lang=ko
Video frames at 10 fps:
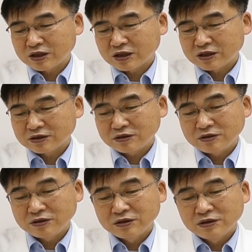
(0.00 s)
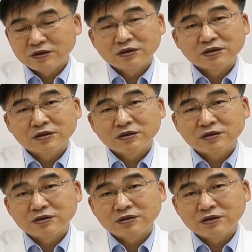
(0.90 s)
56회에서
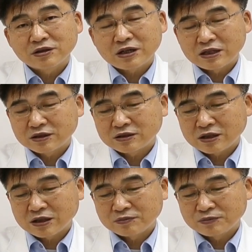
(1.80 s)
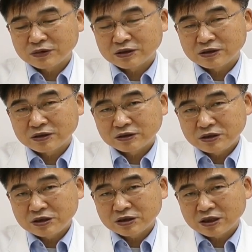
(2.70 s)
그 리얼 알타임 어,
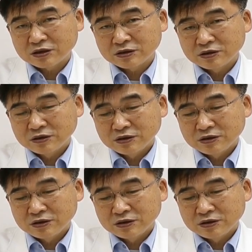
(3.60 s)
실시간